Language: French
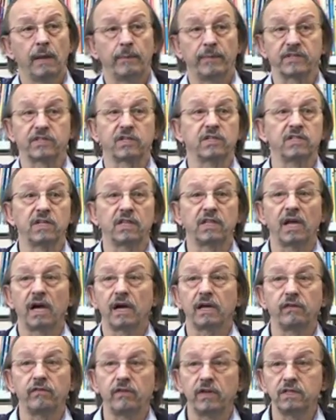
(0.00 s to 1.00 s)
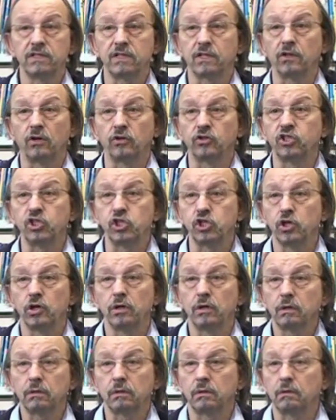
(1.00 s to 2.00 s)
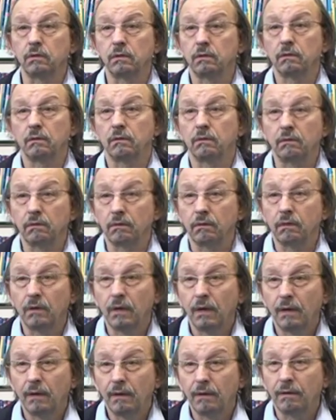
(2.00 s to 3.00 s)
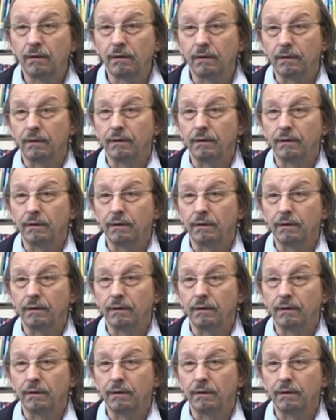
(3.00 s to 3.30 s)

parce qu'ils étaient arrivés, ils étaient en t-shirt, euh,